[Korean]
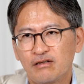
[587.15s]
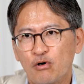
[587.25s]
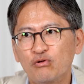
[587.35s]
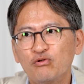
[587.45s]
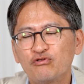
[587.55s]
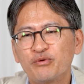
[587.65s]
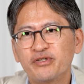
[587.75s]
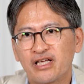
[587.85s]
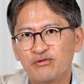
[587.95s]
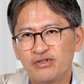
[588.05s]
얼루
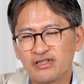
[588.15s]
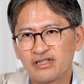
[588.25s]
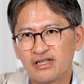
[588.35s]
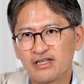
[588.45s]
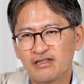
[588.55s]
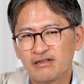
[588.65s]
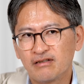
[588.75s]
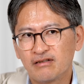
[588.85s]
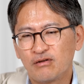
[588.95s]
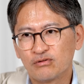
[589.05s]
튀면 안 되니까
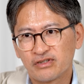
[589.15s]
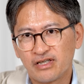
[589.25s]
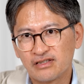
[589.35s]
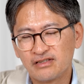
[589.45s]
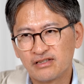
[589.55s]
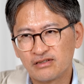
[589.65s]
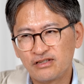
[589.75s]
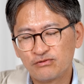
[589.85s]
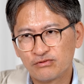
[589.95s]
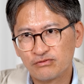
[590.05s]
어떻게 하지?
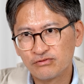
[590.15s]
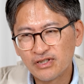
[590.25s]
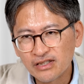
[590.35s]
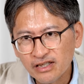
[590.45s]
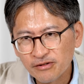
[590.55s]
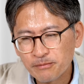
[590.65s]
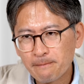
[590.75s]
이 순간에